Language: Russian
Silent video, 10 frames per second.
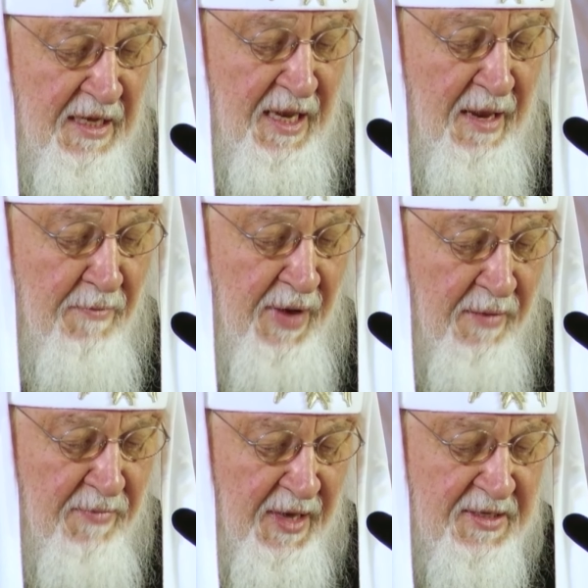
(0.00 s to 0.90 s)
для
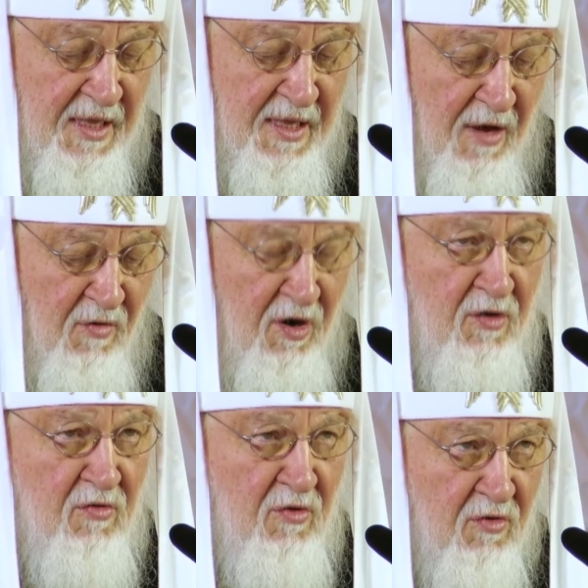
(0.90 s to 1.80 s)
борьбы с
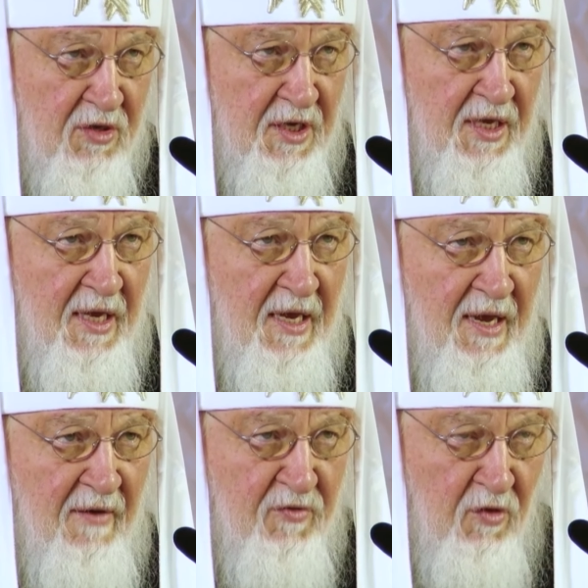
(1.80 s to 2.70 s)
алкогольной угрозой,
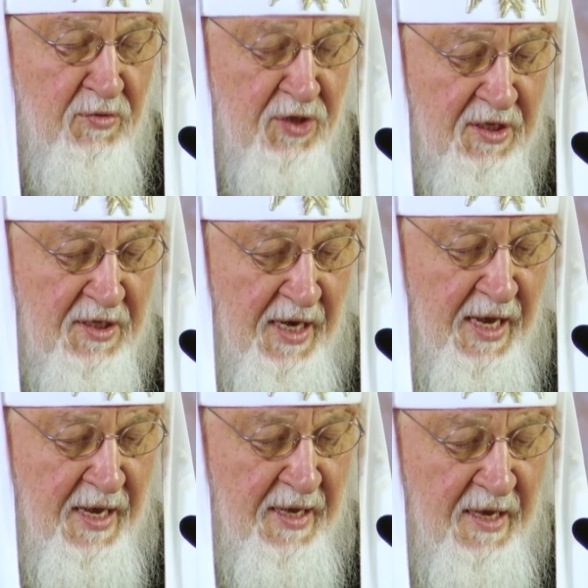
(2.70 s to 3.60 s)
в том
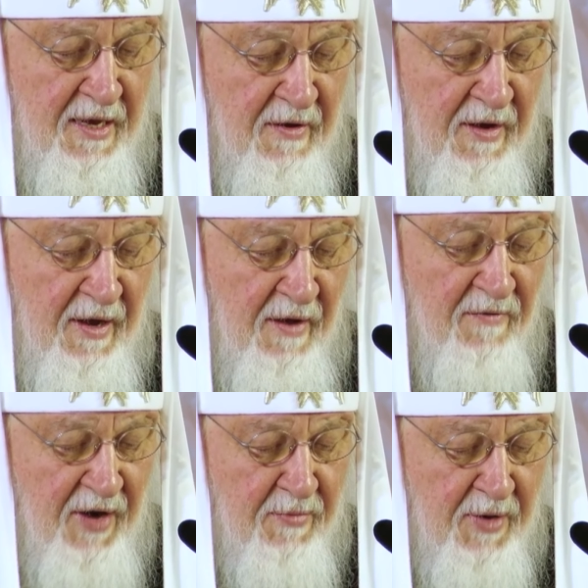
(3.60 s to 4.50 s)
числе и
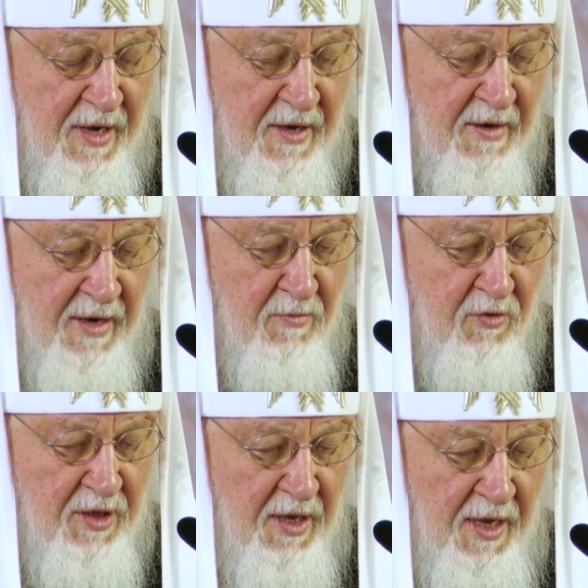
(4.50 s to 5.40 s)
в рамках
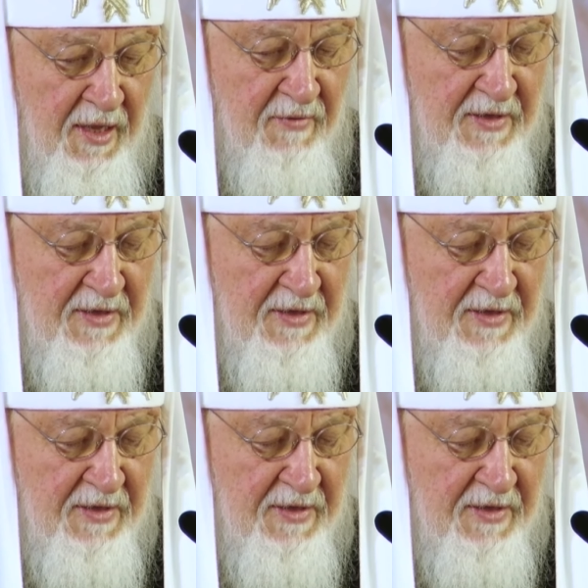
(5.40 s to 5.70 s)
работы этого